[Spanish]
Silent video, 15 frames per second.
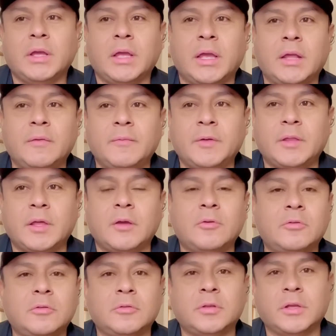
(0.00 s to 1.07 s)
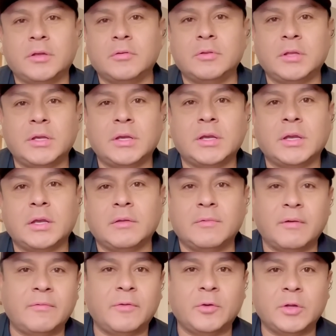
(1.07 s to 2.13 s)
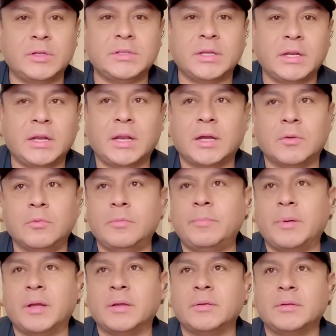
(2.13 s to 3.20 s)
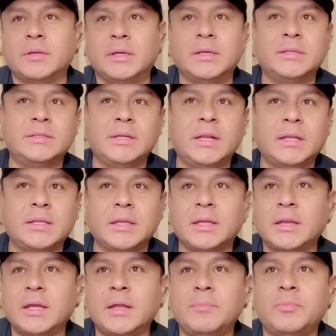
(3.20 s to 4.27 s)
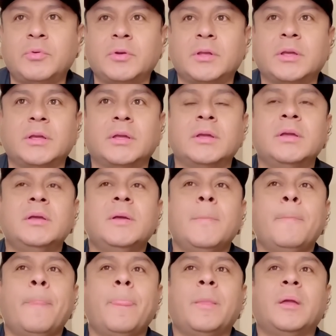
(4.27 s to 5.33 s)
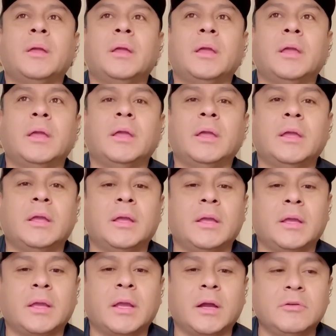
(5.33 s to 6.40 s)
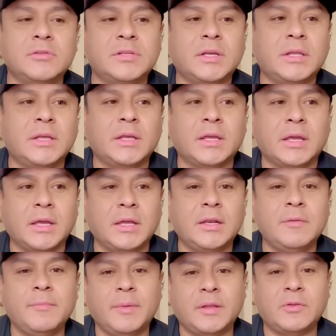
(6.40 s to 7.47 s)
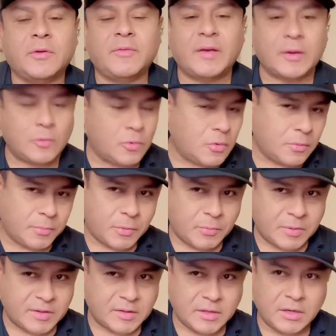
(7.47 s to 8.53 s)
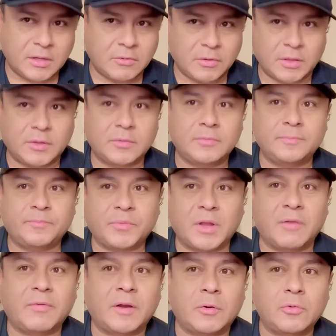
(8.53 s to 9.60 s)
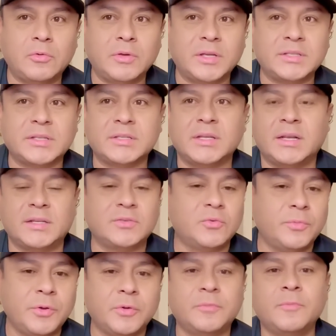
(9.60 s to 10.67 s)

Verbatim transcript: El video donde yo dije que Iván Flores tiene la culpa. Y sí la tiene él porque eh, causa de que él invitó a Farruco Pop a hacer el dueto. A Farruco ya hasta se le subió.